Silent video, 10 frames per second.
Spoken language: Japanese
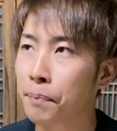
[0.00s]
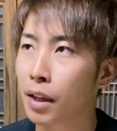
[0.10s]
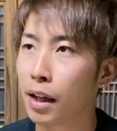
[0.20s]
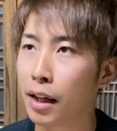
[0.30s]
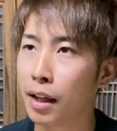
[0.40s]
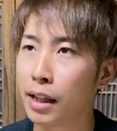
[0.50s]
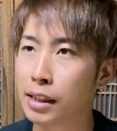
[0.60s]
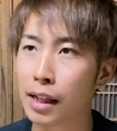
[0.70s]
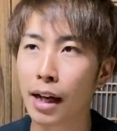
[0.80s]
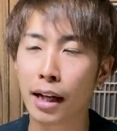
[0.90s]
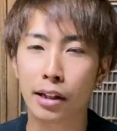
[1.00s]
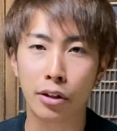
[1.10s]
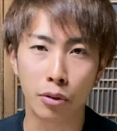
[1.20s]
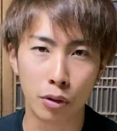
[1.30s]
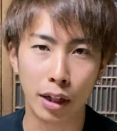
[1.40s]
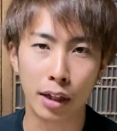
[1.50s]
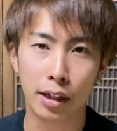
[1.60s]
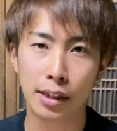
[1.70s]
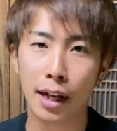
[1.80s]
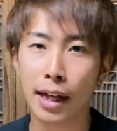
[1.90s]
えー、諫早っていう方に
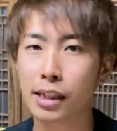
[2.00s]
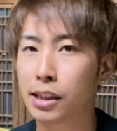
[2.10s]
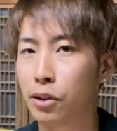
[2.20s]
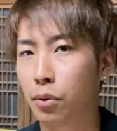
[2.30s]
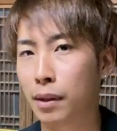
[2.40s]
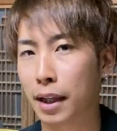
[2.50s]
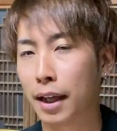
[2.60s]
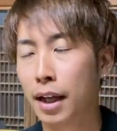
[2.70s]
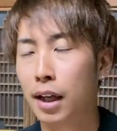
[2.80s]
諫早市っていうとこまで